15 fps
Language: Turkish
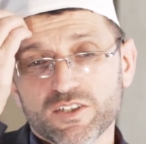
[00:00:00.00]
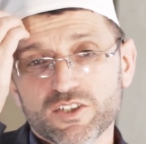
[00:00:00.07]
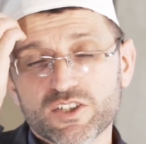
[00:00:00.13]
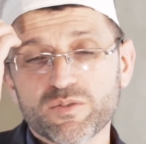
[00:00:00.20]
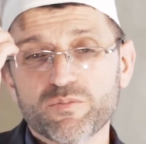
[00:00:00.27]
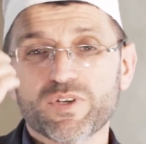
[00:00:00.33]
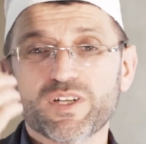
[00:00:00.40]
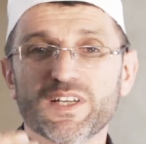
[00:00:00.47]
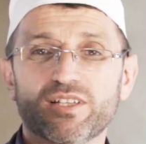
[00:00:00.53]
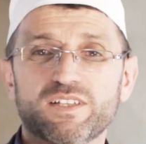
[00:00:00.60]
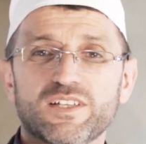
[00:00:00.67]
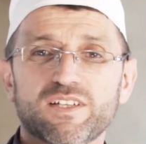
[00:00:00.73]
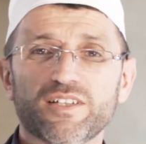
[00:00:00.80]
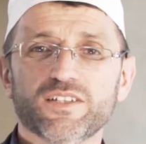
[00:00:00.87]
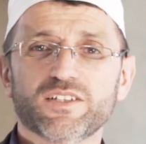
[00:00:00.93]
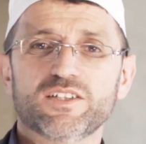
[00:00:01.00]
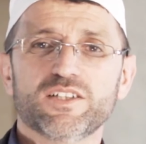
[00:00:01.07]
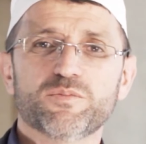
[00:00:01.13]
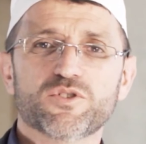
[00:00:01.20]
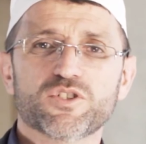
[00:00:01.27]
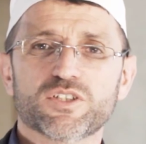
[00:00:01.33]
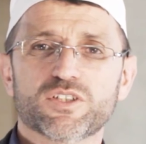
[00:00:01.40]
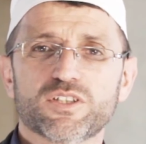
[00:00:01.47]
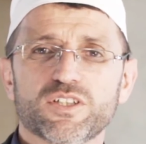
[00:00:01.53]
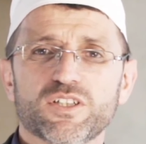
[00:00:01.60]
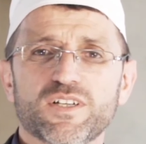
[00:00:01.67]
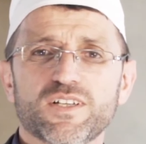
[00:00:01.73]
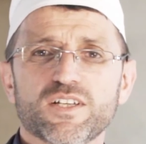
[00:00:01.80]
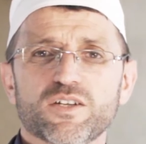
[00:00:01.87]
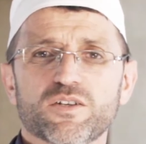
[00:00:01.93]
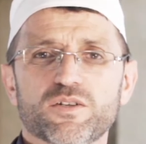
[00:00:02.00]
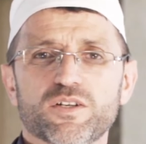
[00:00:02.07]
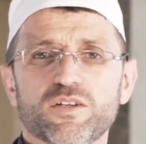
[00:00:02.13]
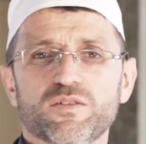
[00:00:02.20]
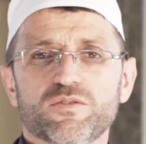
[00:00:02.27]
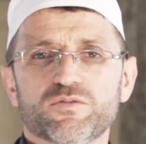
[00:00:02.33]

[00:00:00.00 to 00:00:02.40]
işte meleklerin inip çıktığı e,